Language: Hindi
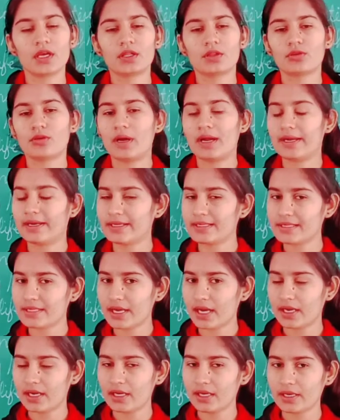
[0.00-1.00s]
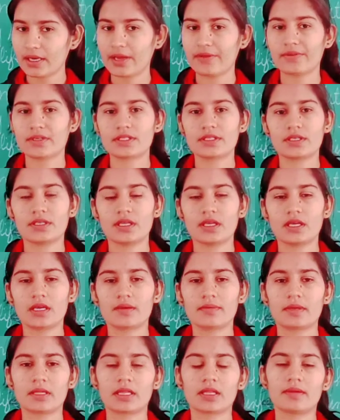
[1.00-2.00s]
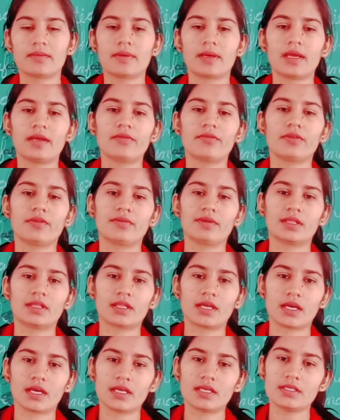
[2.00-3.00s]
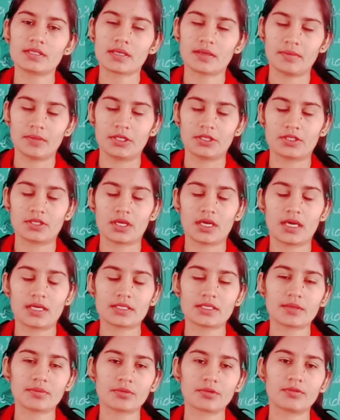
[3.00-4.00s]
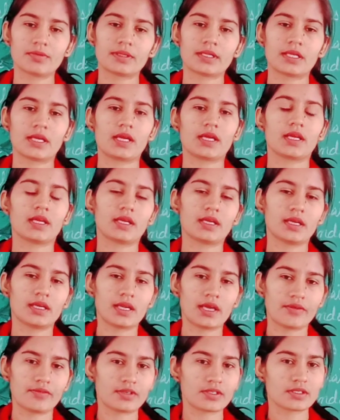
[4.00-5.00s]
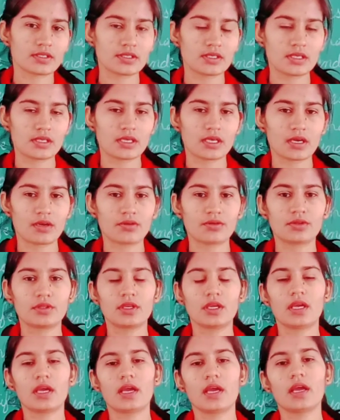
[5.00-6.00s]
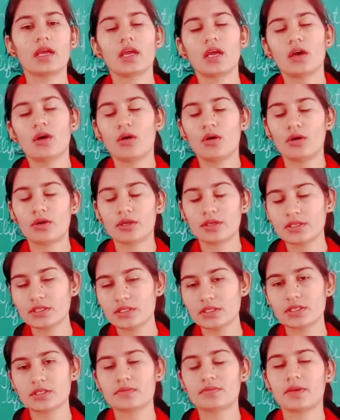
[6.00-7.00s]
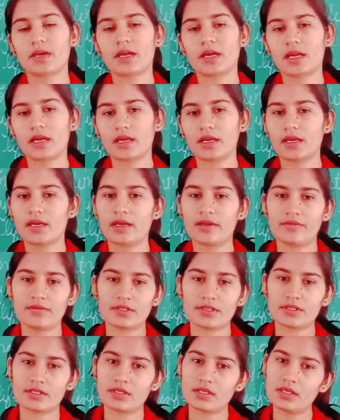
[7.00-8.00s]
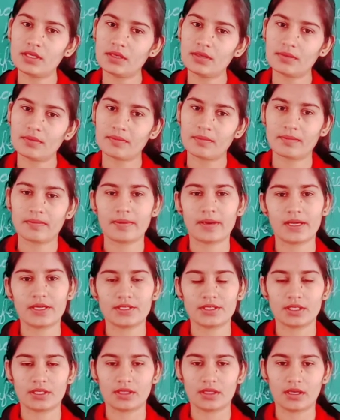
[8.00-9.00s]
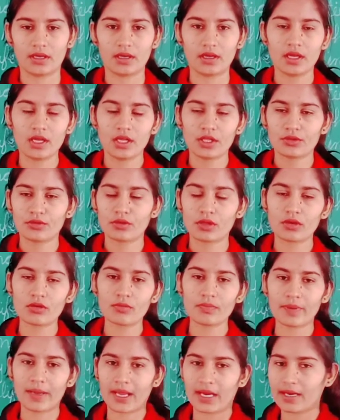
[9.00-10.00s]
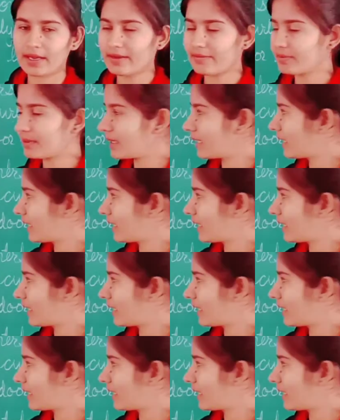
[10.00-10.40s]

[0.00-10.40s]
तो अंडरस्टैंडिंग डाइवर्सिटी का मतलब है विविधता की समझ आज आपको बताएंगे कि डाइवर्सिटी क्या होती है और किस किस प्रकार की डाइवर्सिटी पाई जाती है तो देखो पहले आपके